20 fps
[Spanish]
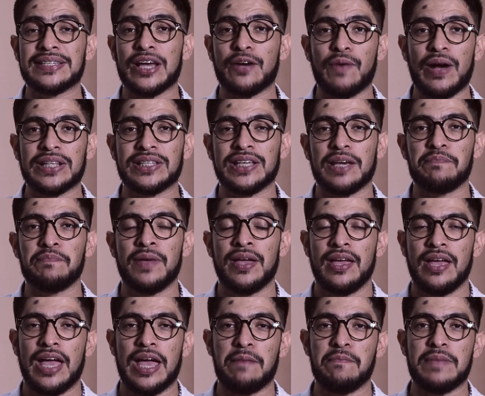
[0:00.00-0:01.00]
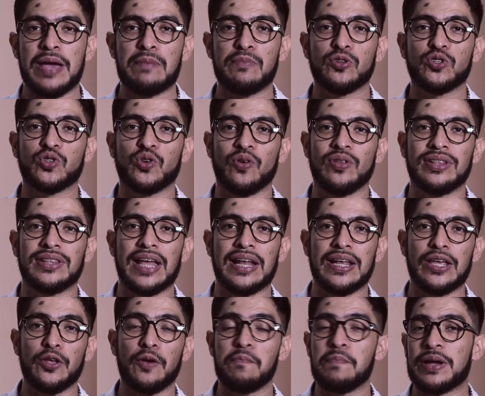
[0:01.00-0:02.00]
de ese WhatsApp enviamos
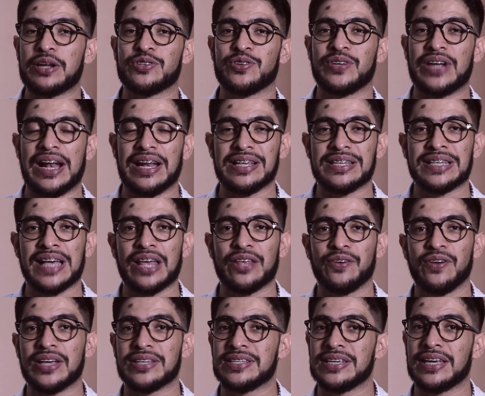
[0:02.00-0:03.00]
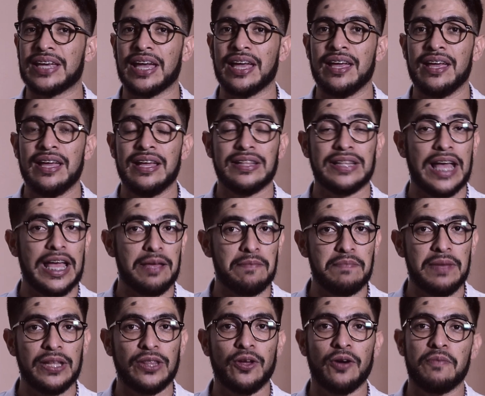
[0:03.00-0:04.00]
contenido personalizado, así que te
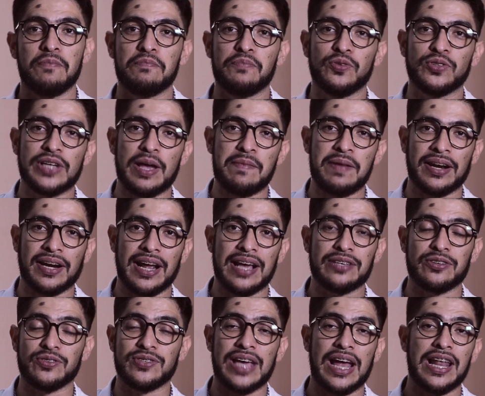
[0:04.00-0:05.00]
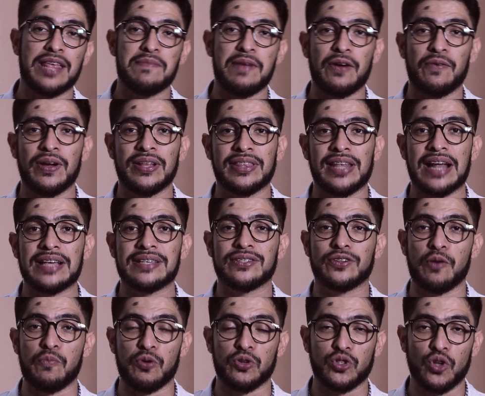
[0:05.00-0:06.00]
invito, busca mis redes sociales, me
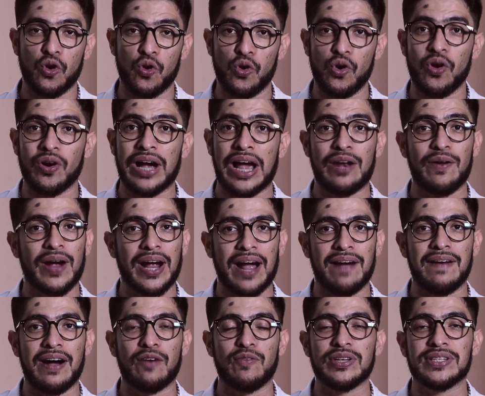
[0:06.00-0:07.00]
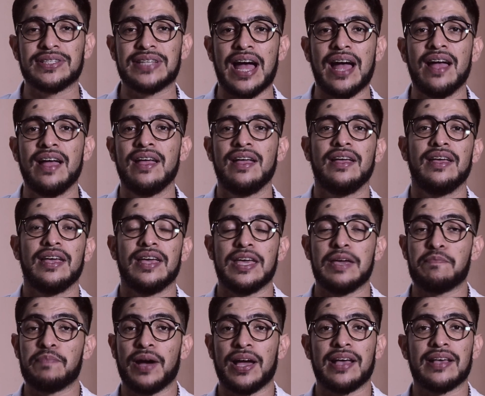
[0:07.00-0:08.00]
encuentras como soy Julio Calo, acá abajo está,
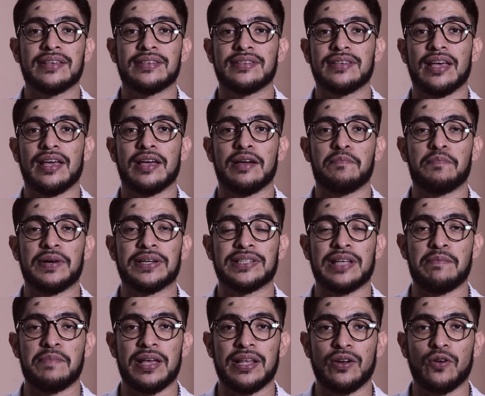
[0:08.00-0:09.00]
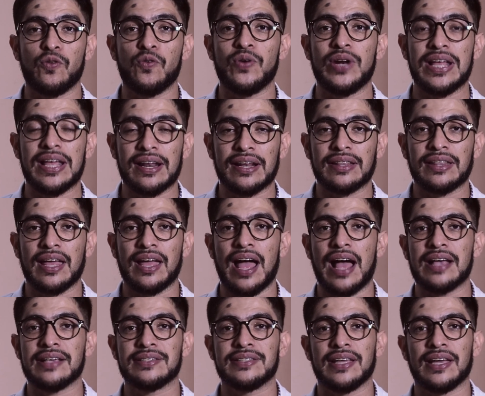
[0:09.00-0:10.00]
y puedes eh, pues también
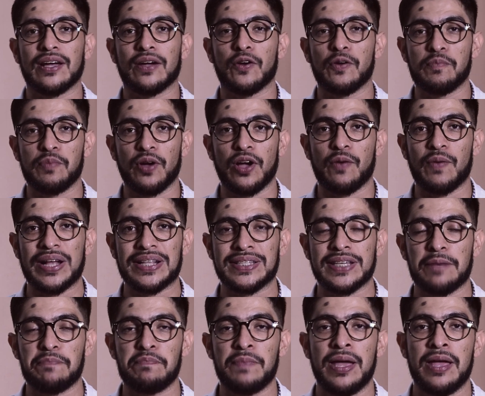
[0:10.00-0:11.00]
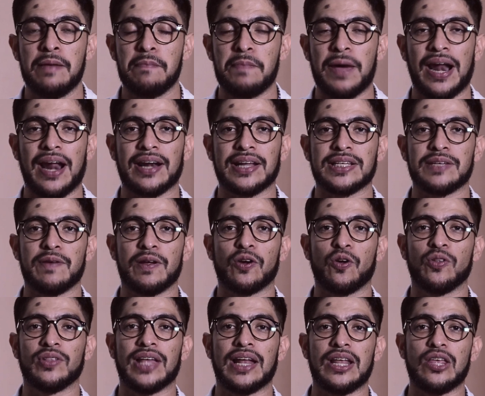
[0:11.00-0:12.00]
unirte a este grupo de WhatsApp para
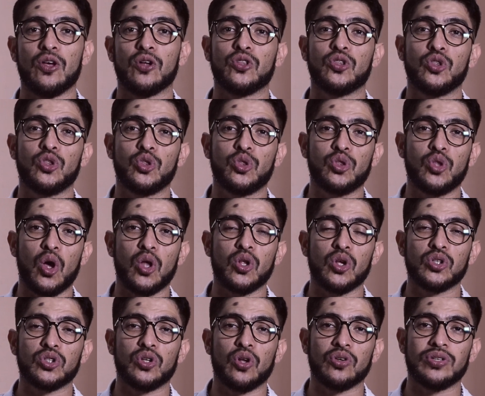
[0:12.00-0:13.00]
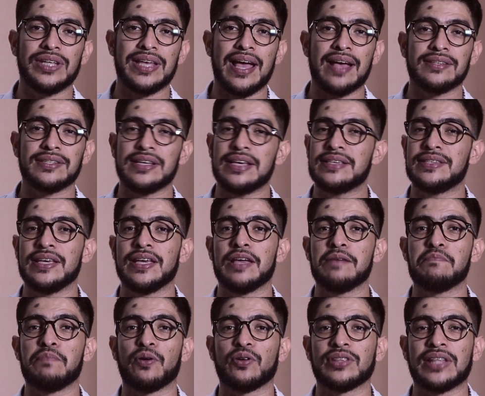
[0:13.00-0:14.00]
recibir contenido todos los días y
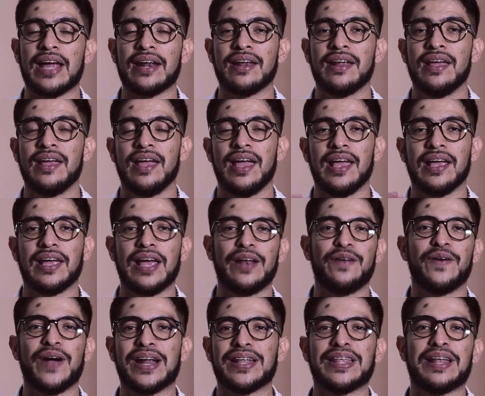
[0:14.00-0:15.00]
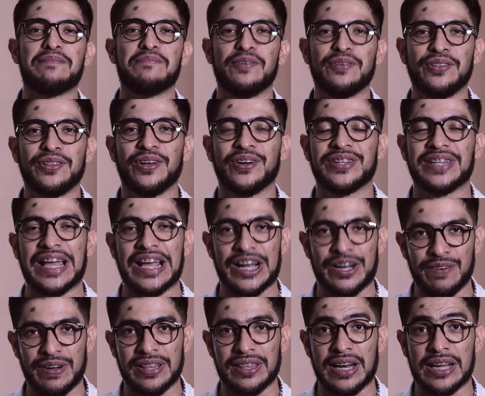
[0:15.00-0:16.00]
sin importar en qué lugar del mundo te
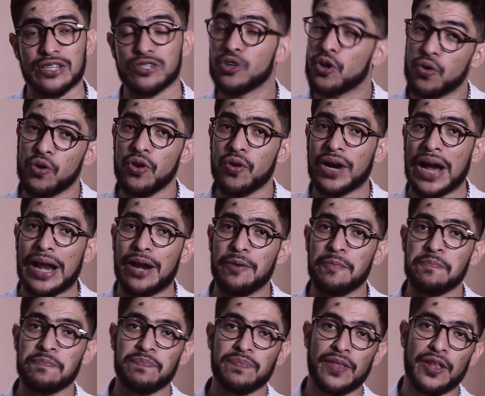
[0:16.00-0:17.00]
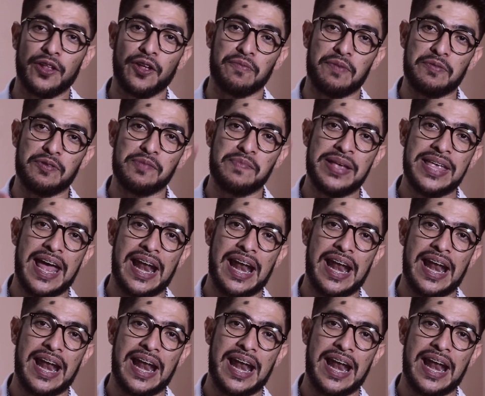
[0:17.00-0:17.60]
encuentras. Soy Julio Calo, nos vemos